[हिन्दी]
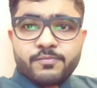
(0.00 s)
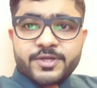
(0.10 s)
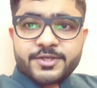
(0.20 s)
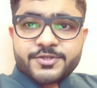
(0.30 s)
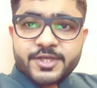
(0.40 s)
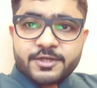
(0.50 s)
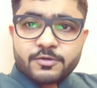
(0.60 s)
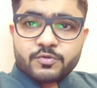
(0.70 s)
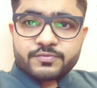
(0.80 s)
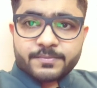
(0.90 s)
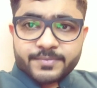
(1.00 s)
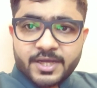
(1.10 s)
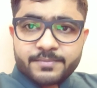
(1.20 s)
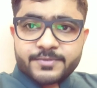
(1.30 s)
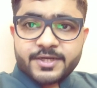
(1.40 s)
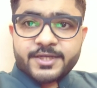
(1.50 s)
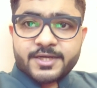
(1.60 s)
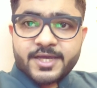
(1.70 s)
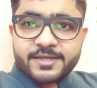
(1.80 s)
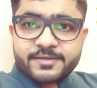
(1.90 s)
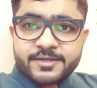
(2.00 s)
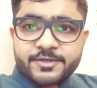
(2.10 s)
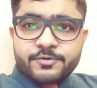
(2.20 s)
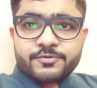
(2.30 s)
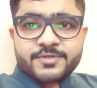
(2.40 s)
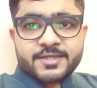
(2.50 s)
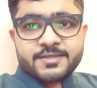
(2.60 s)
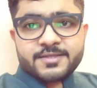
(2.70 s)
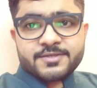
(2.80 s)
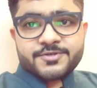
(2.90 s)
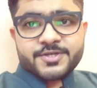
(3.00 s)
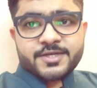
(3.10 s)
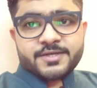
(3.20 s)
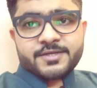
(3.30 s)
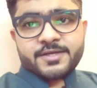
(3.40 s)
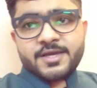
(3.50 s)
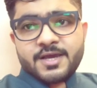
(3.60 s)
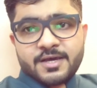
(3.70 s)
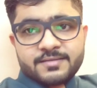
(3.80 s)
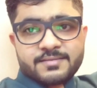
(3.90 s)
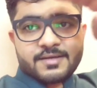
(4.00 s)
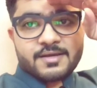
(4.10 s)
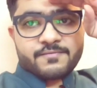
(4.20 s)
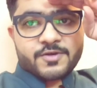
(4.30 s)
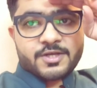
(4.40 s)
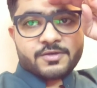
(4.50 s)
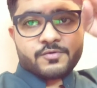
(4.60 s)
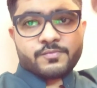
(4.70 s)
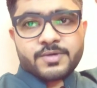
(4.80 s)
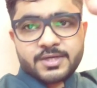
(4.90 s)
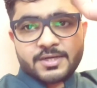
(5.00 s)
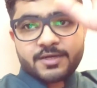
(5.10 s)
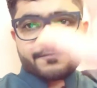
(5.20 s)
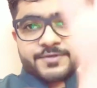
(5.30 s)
और मेरे चैनल को सब्सक्राइब करें लाइक करें और ज़्यादा से ज़्यादा शेयर करें असलकम अल्लाह